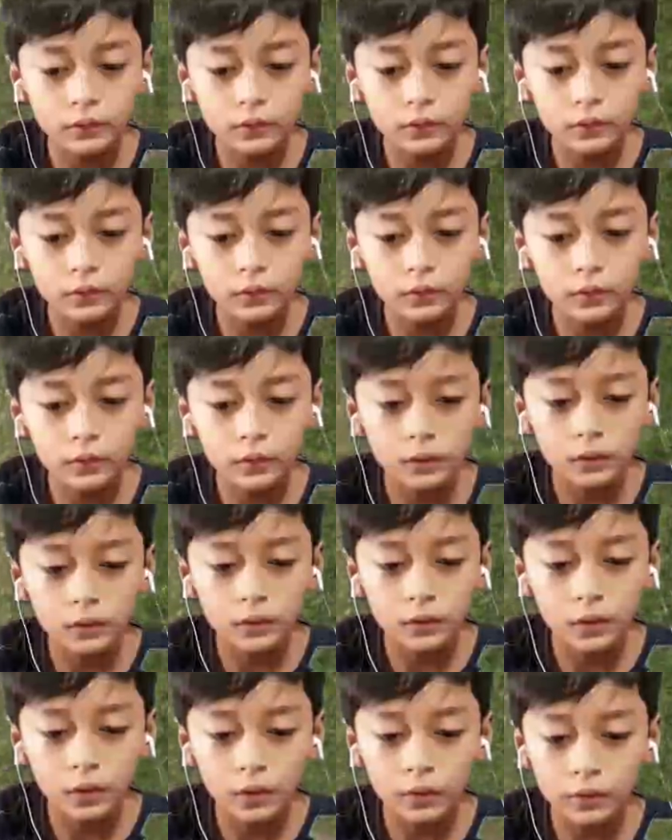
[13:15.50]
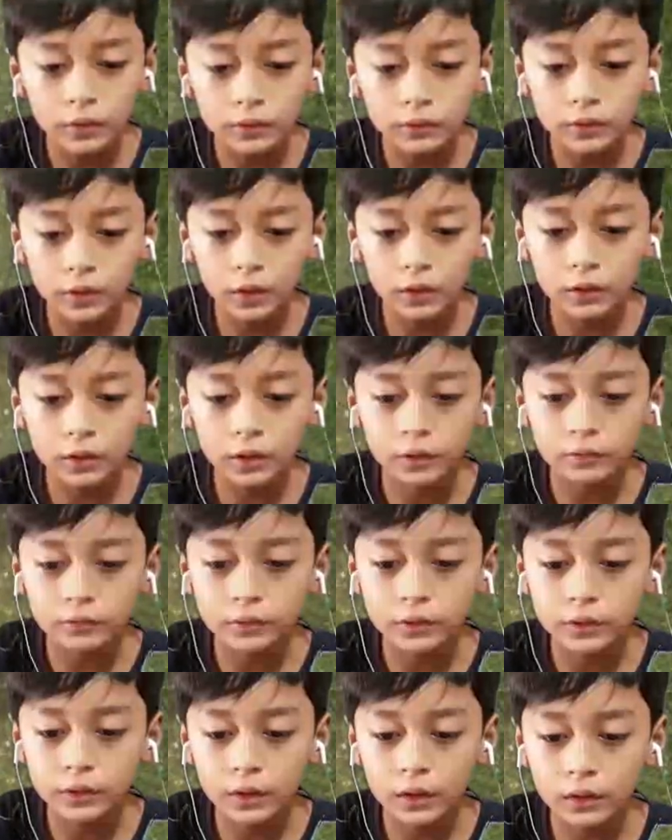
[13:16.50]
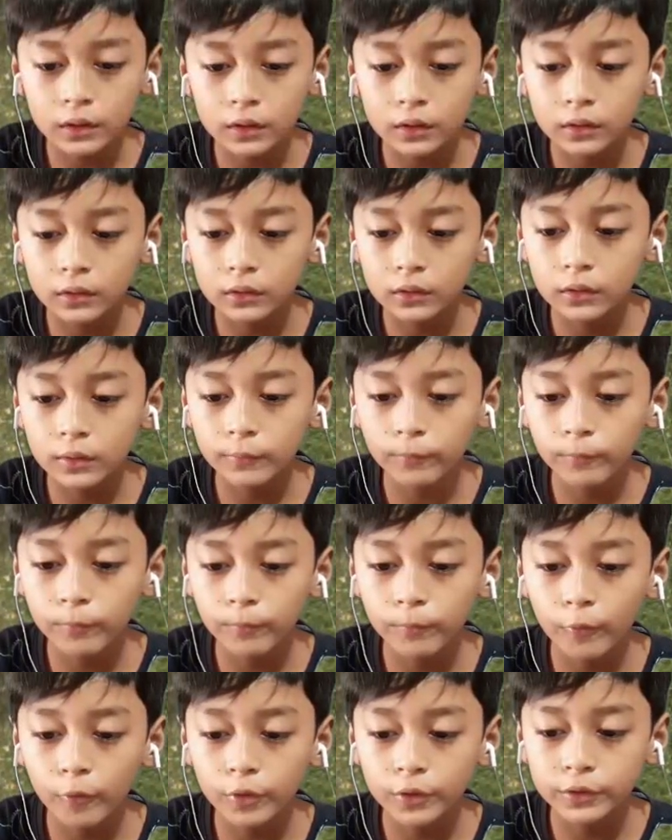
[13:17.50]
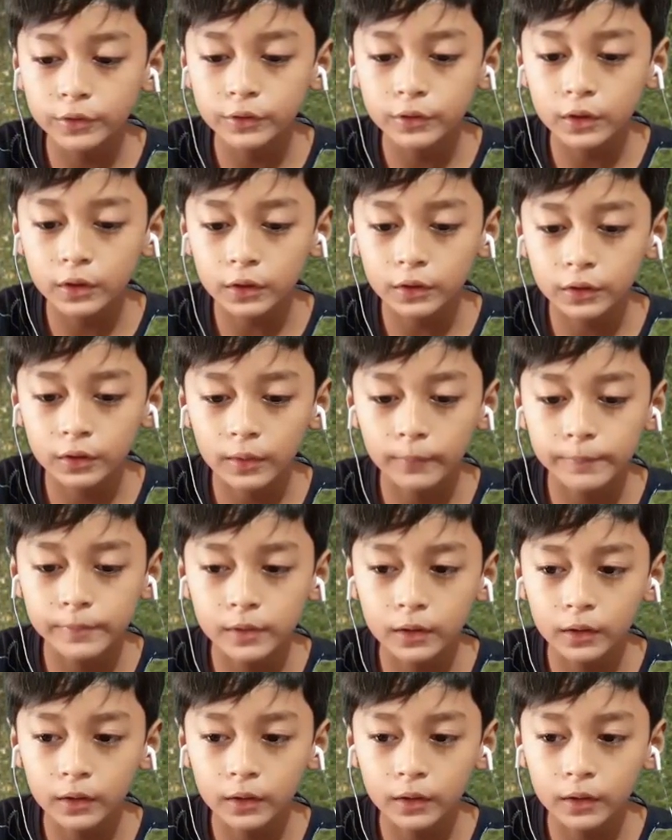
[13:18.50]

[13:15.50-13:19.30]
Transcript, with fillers: belum kali ya tunggu tunggu tunggu eh cepet dong